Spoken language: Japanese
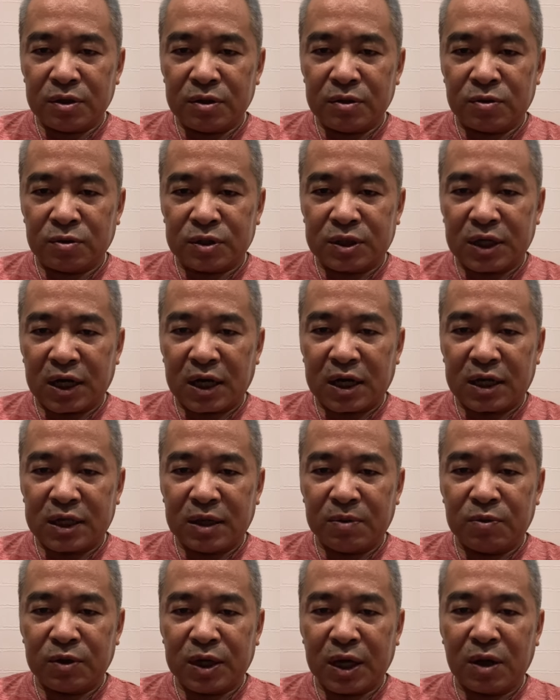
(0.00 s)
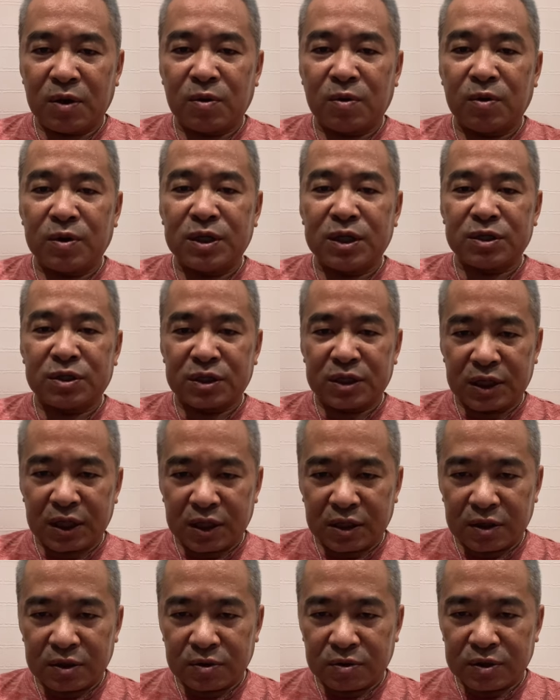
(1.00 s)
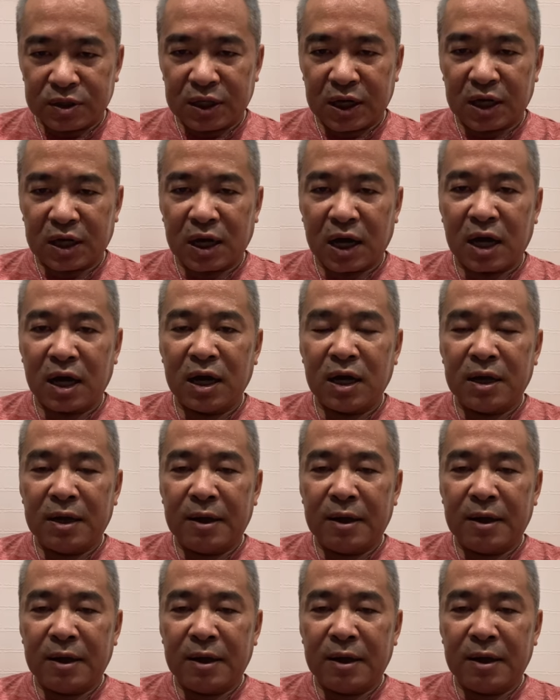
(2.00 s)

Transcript: どちらかでも結構ですしどちらか